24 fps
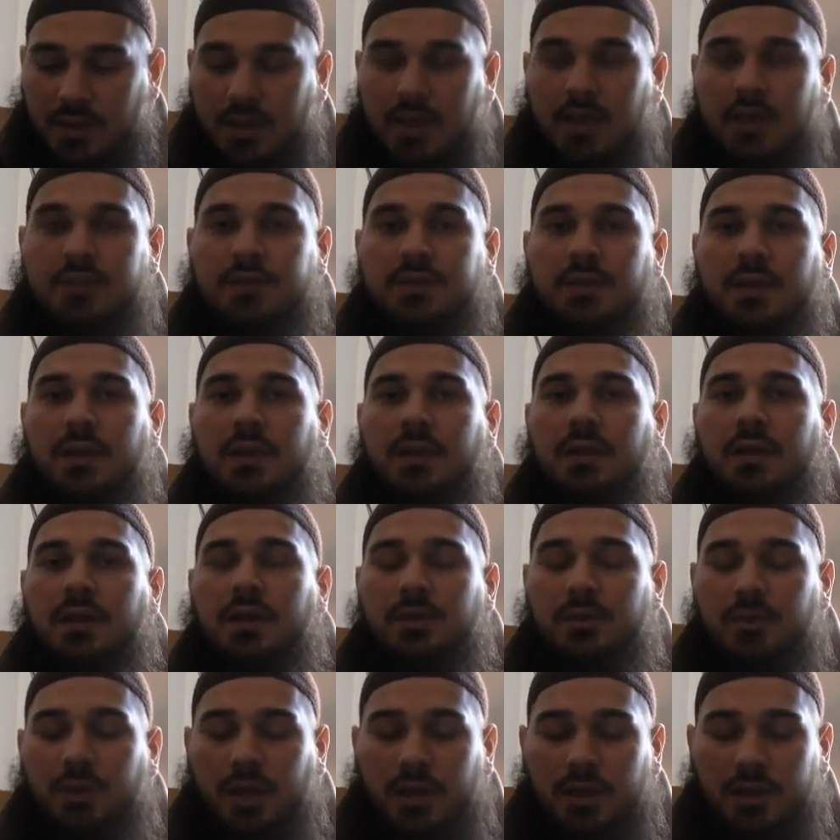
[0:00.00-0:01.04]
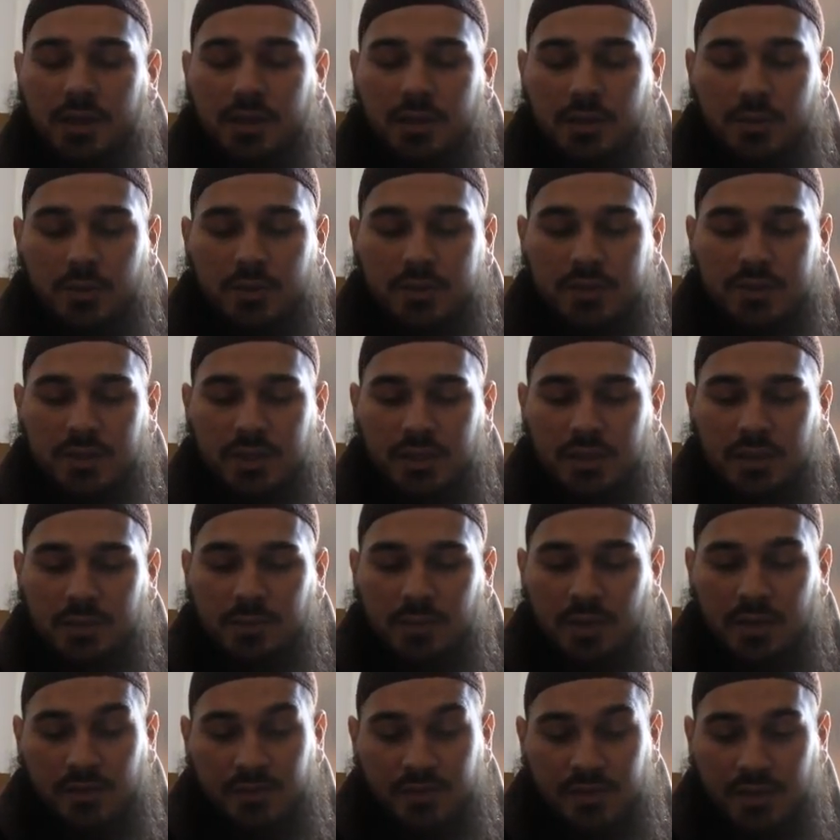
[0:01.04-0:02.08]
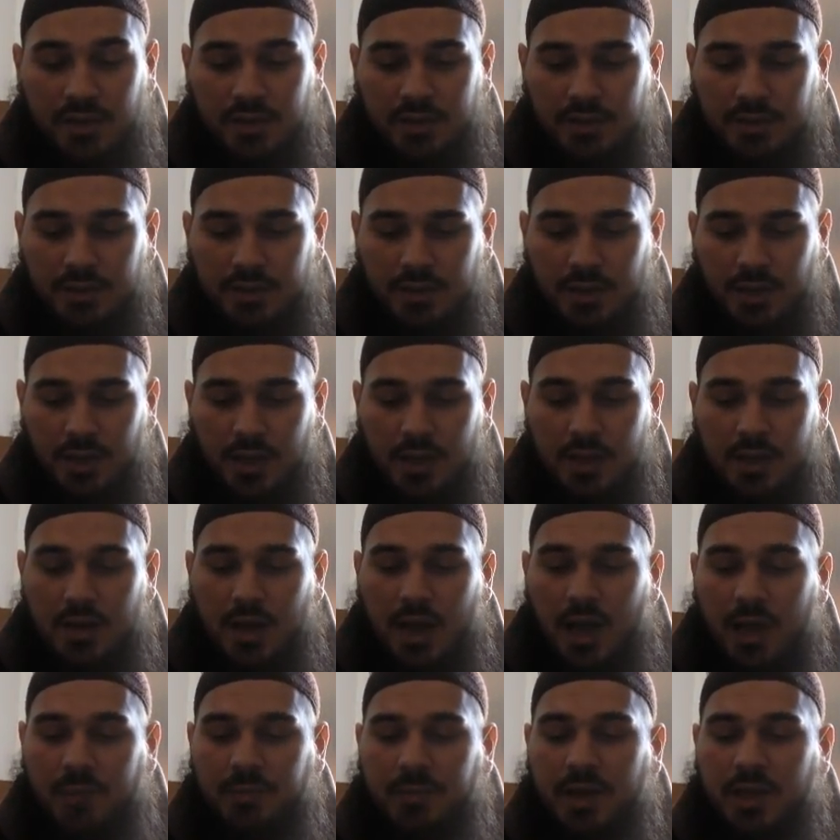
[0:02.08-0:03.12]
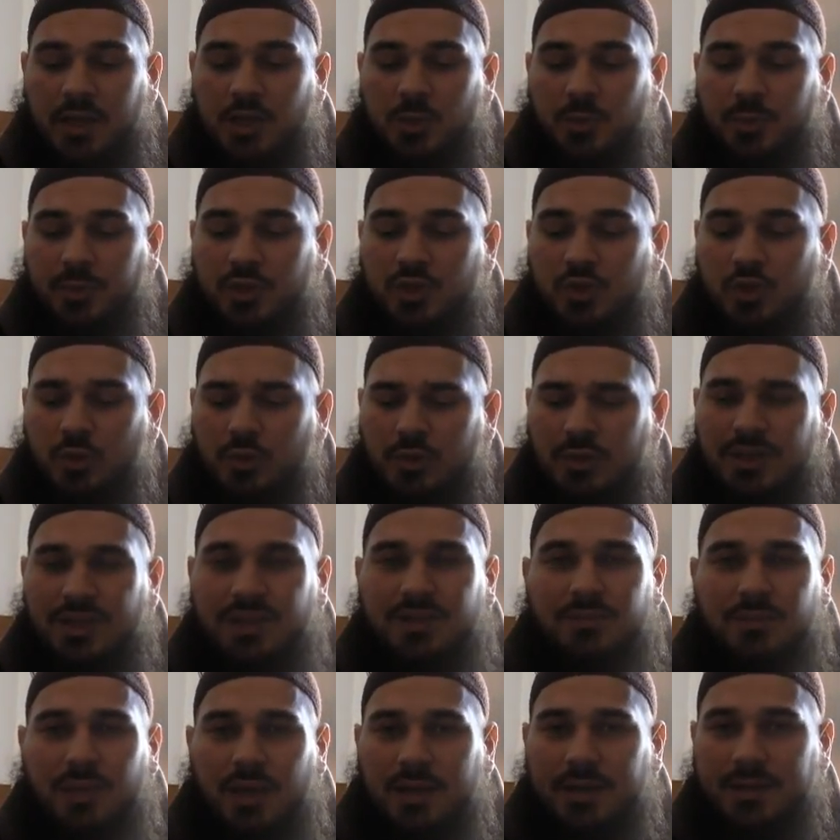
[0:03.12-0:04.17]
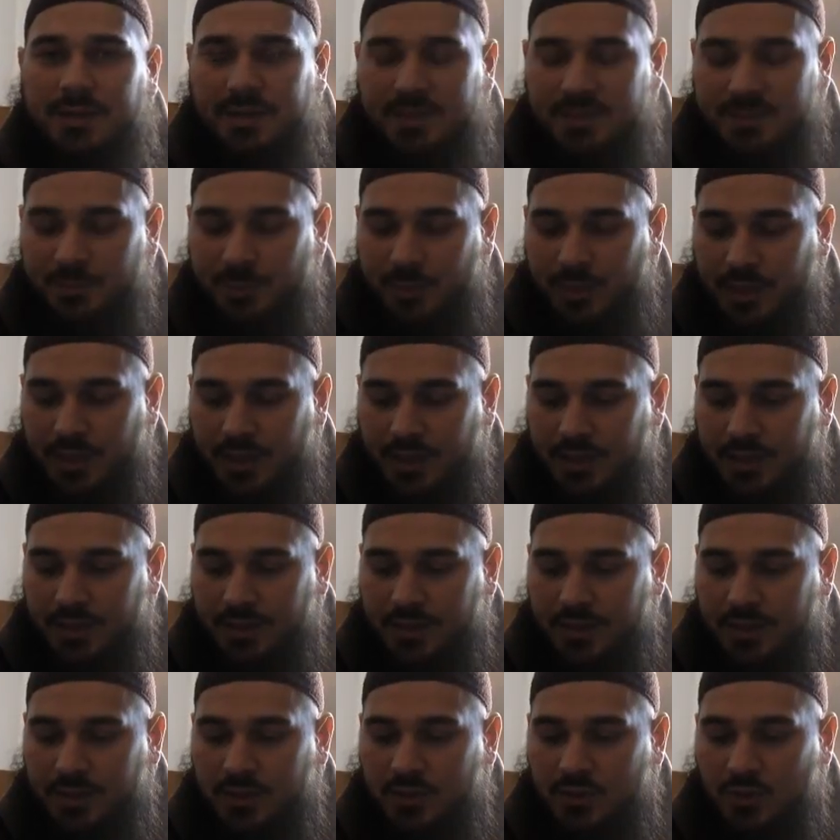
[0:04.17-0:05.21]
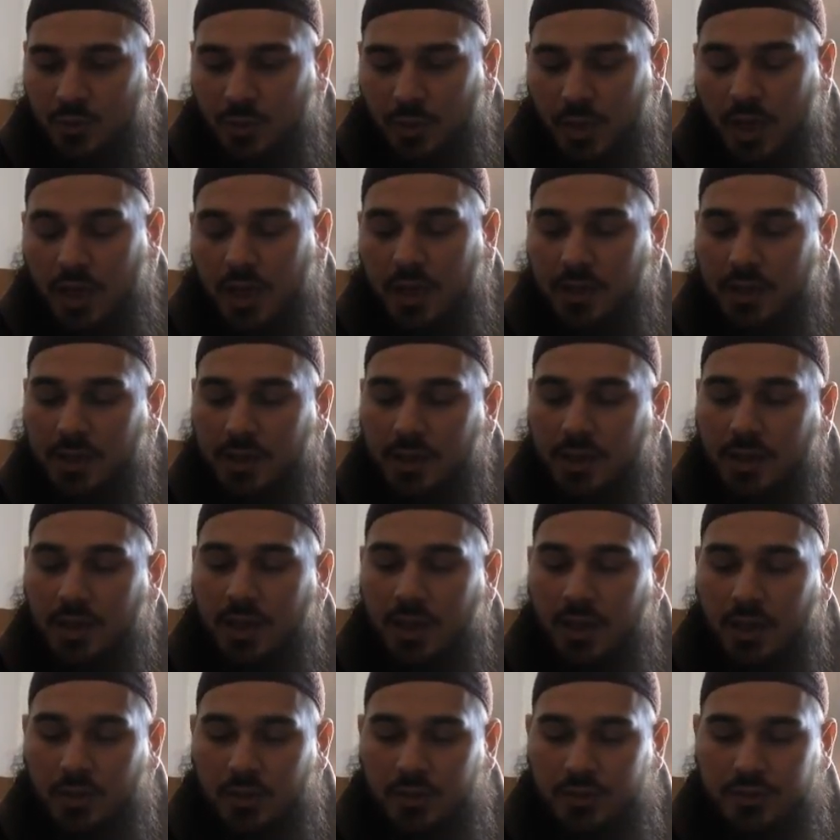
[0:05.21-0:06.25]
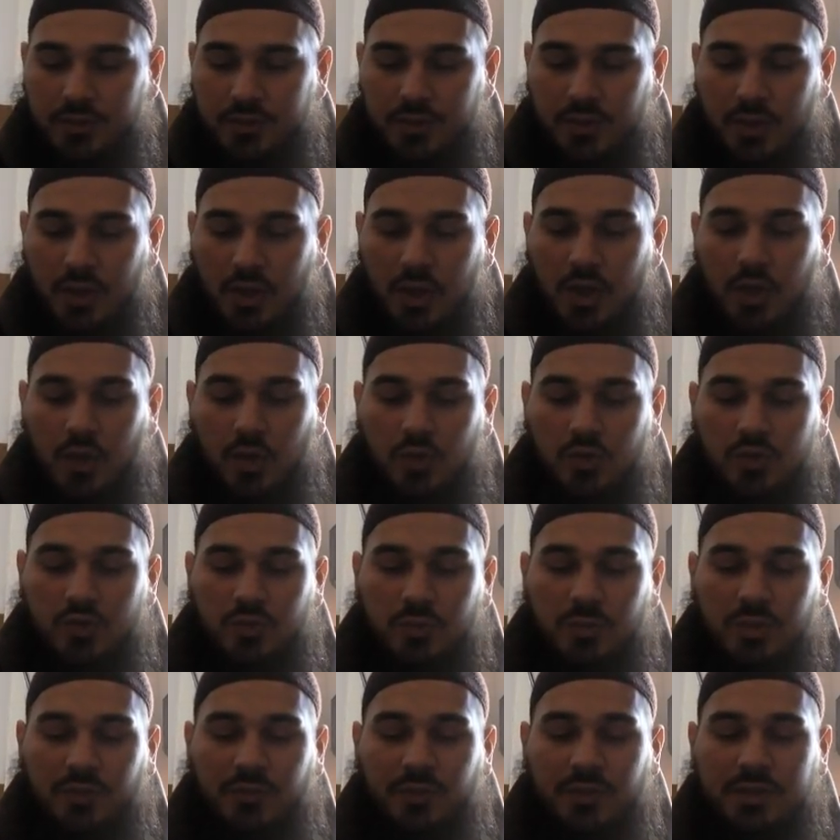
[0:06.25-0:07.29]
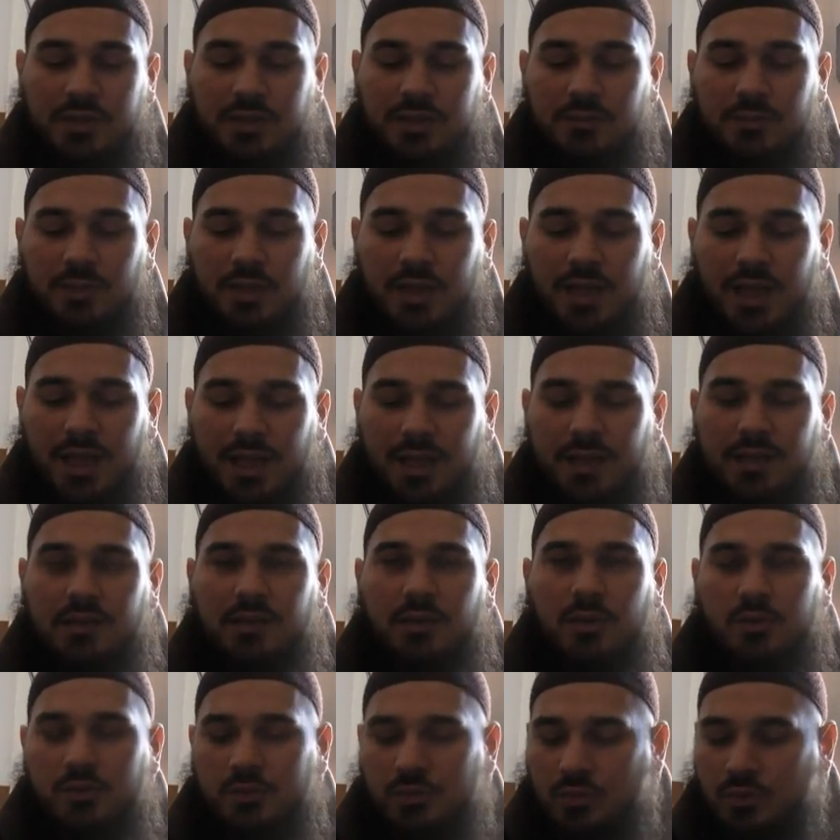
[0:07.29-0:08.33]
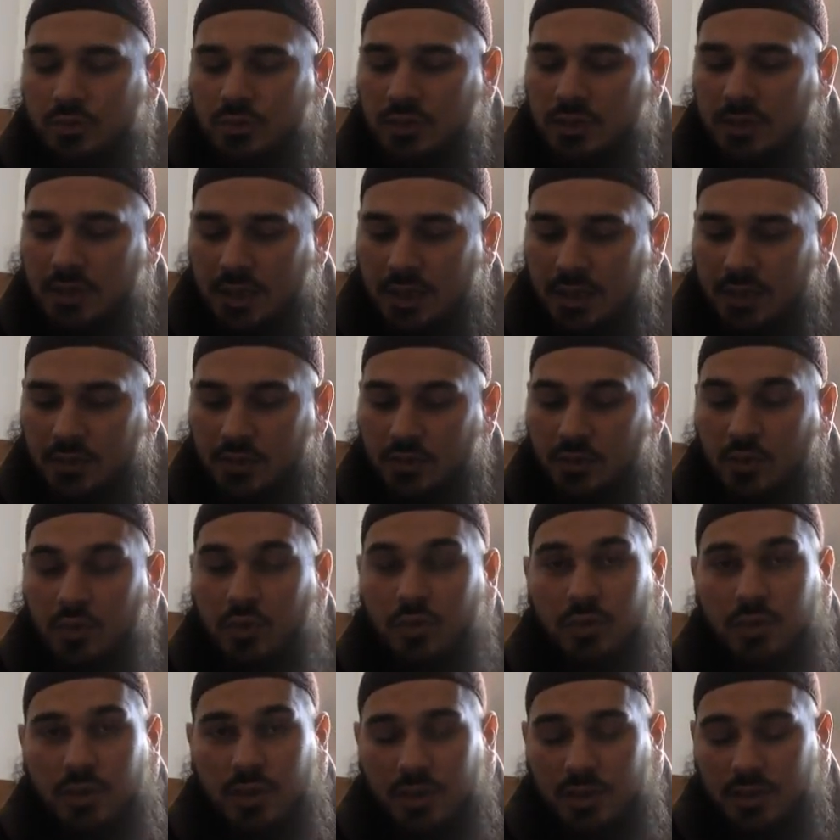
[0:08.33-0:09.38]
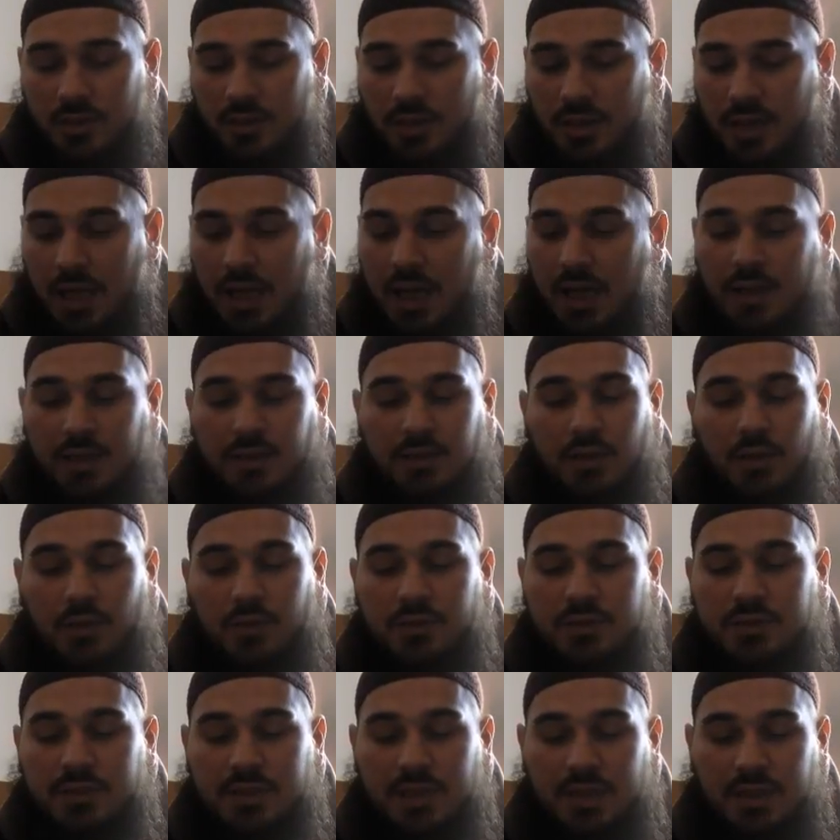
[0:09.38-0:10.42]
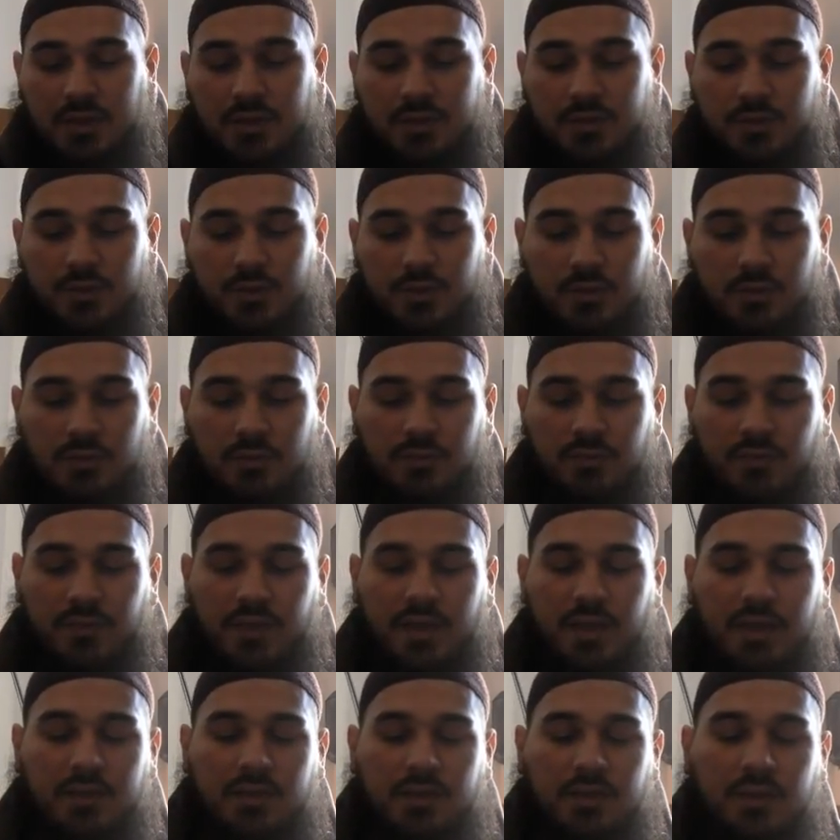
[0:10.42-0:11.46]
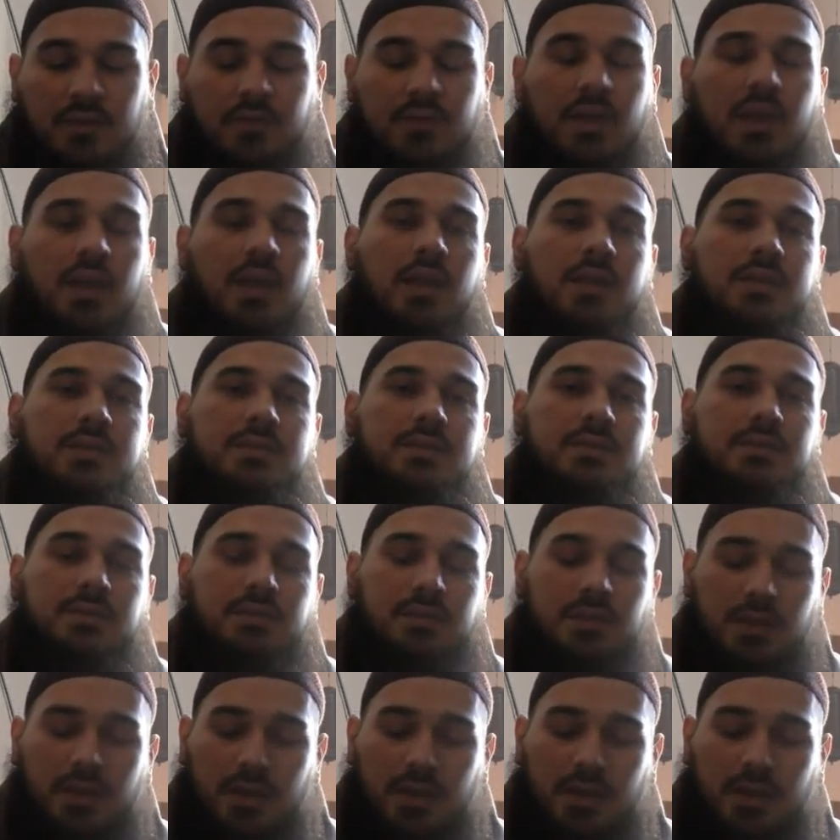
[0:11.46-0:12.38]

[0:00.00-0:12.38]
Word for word: Er sallallahu alaihi wasallam erwiderte, ein Mann spricht hundertmal Tesbih, Subhanallah aus und somit verdient man 1000 gute Taten oder 1000 seiner Sünden werden ihm erlassen.